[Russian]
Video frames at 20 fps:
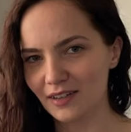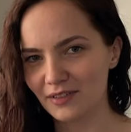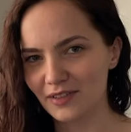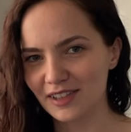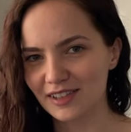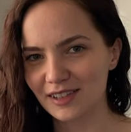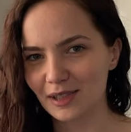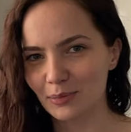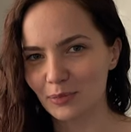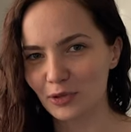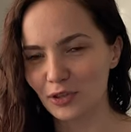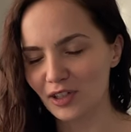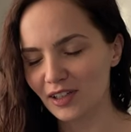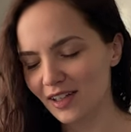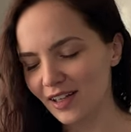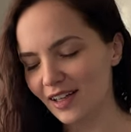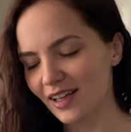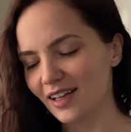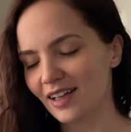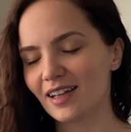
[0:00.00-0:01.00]
весь набор
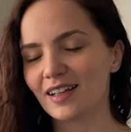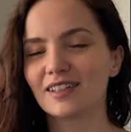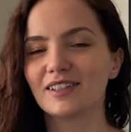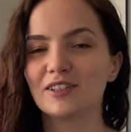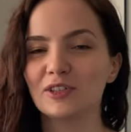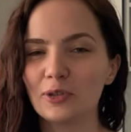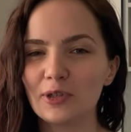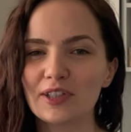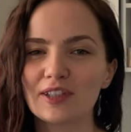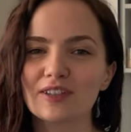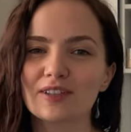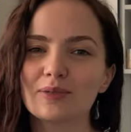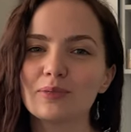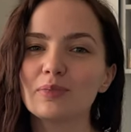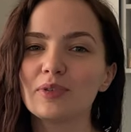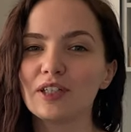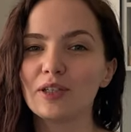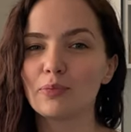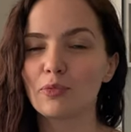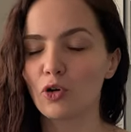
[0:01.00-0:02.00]
э, зерен
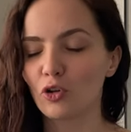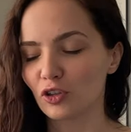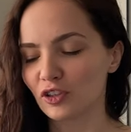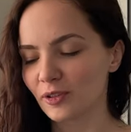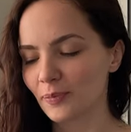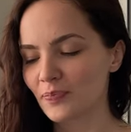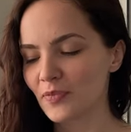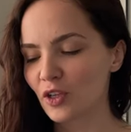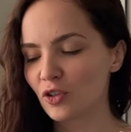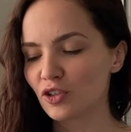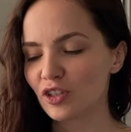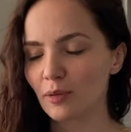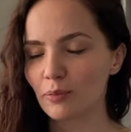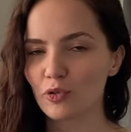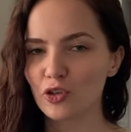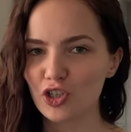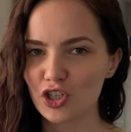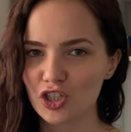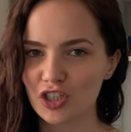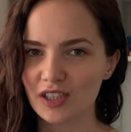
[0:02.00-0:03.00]
перемолот. Сюда
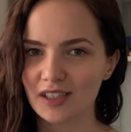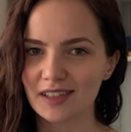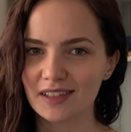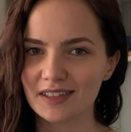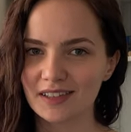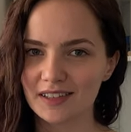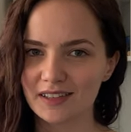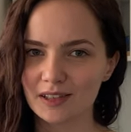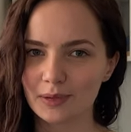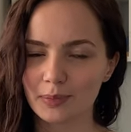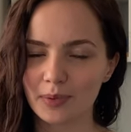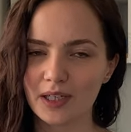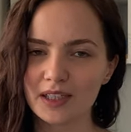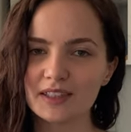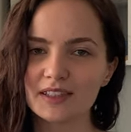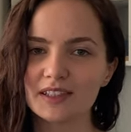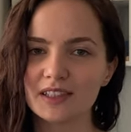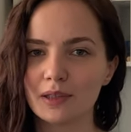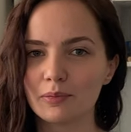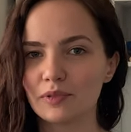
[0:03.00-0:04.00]
можно
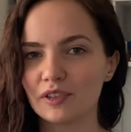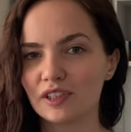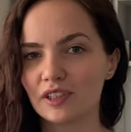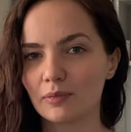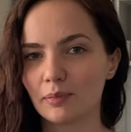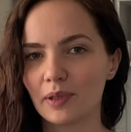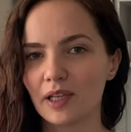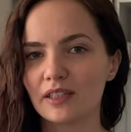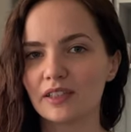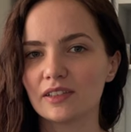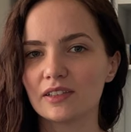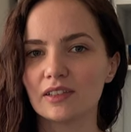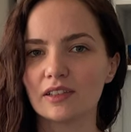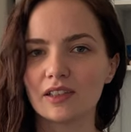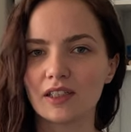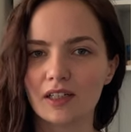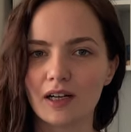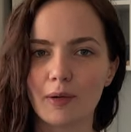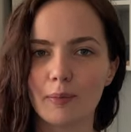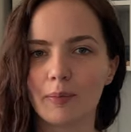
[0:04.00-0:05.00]
засыпать 75
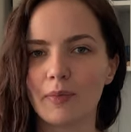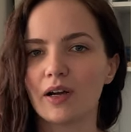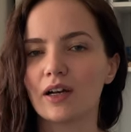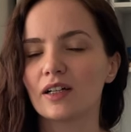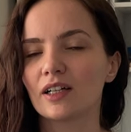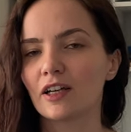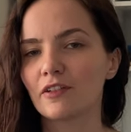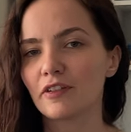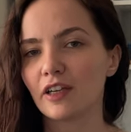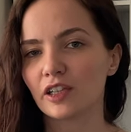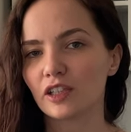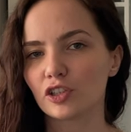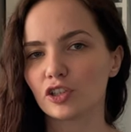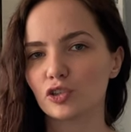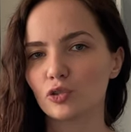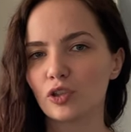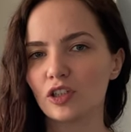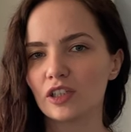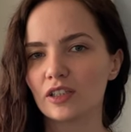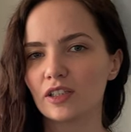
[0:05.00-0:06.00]
грамм кофейных
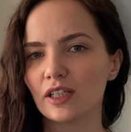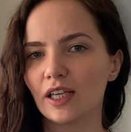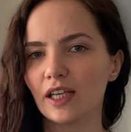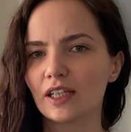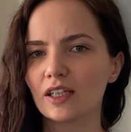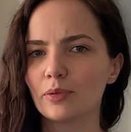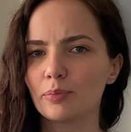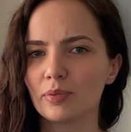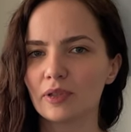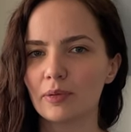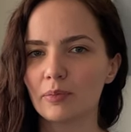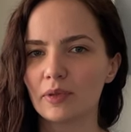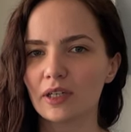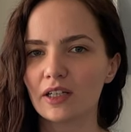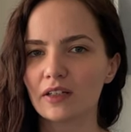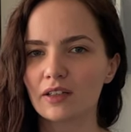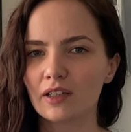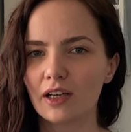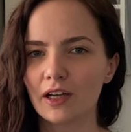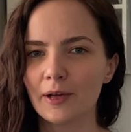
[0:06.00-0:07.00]
зерен, и это
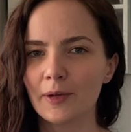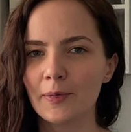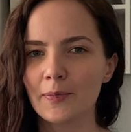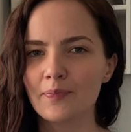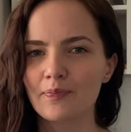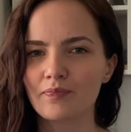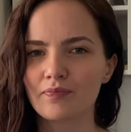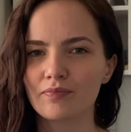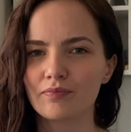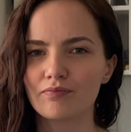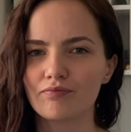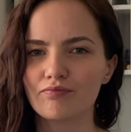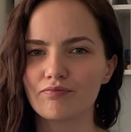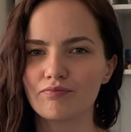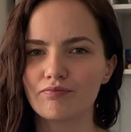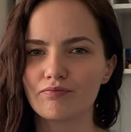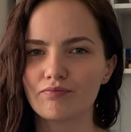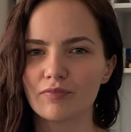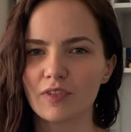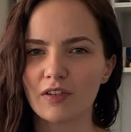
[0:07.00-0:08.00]
примерно
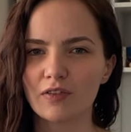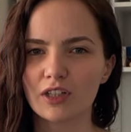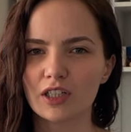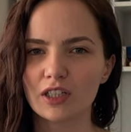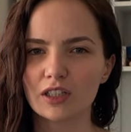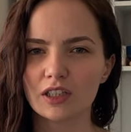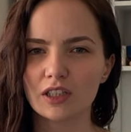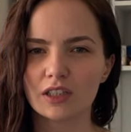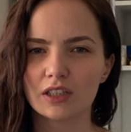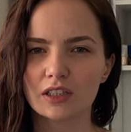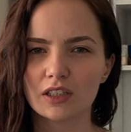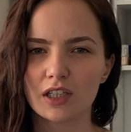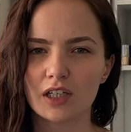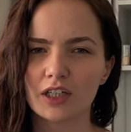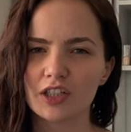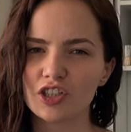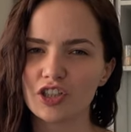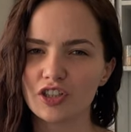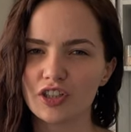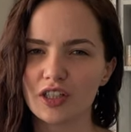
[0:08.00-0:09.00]
наверное,
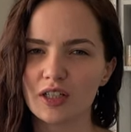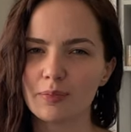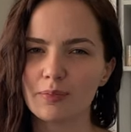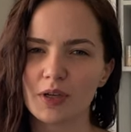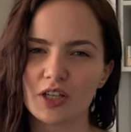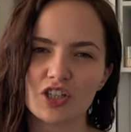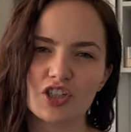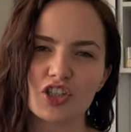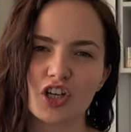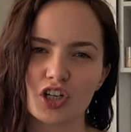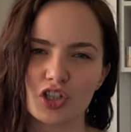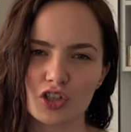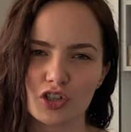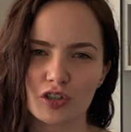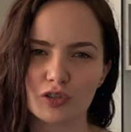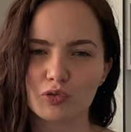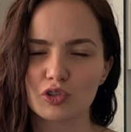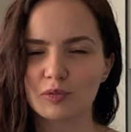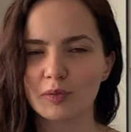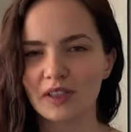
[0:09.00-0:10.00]
на 4-5
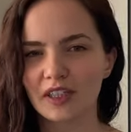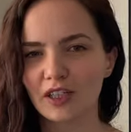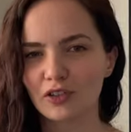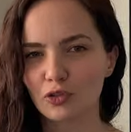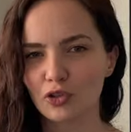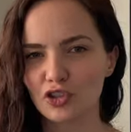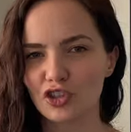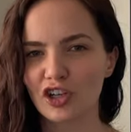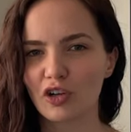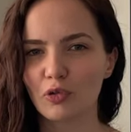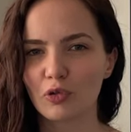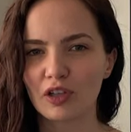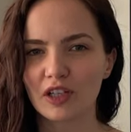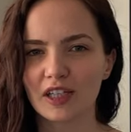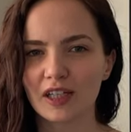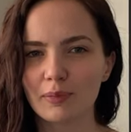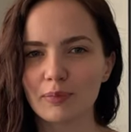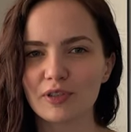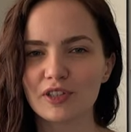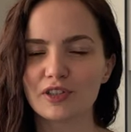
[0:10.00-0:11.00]
чашек. Ну, смотря тоже, какой
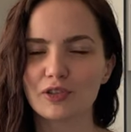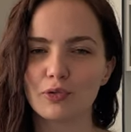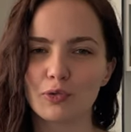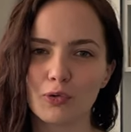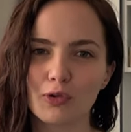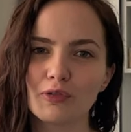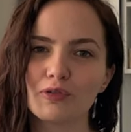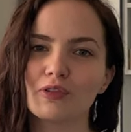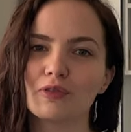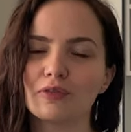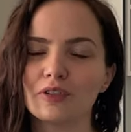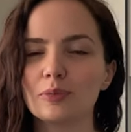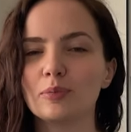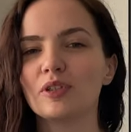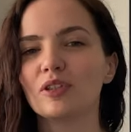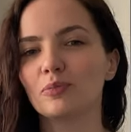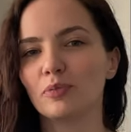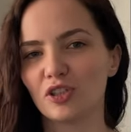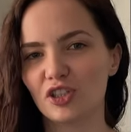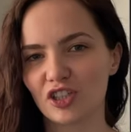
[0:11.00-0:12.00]
крепости кофе вы
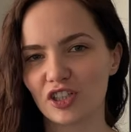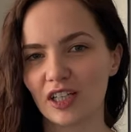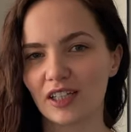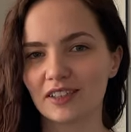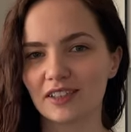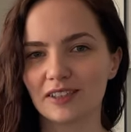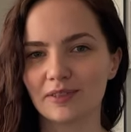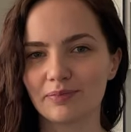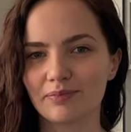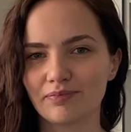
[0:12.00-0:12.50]
предпочитаете.